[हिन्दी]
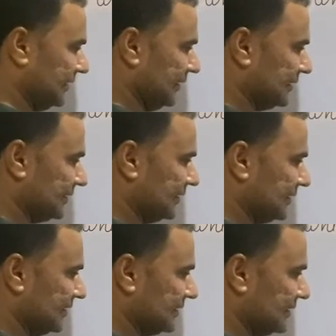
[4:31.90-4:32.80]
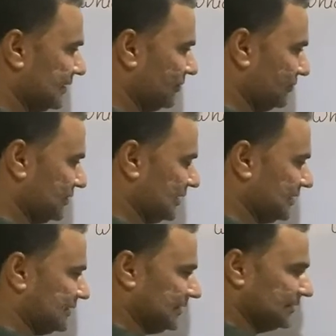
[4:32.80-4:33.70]
एक से तीन से और
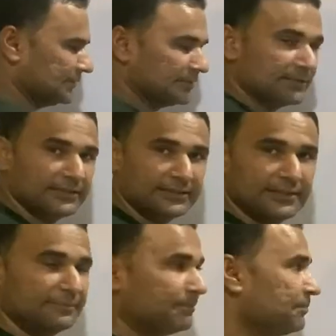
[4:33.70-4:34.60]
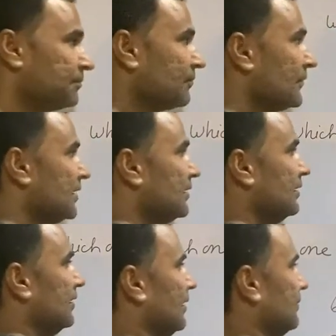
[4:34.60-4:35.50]
सात से ठीक है
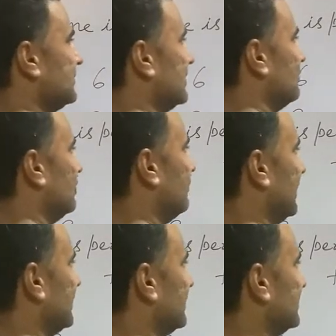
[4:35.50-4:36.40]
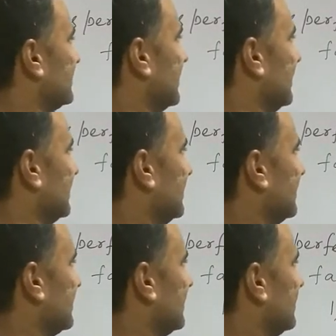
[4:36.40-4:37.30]
अब सम ऑफ फैक्टर्स क्या आएगा
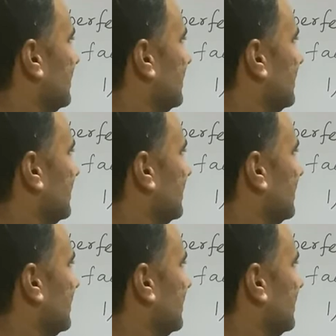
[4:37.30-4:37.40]
इनका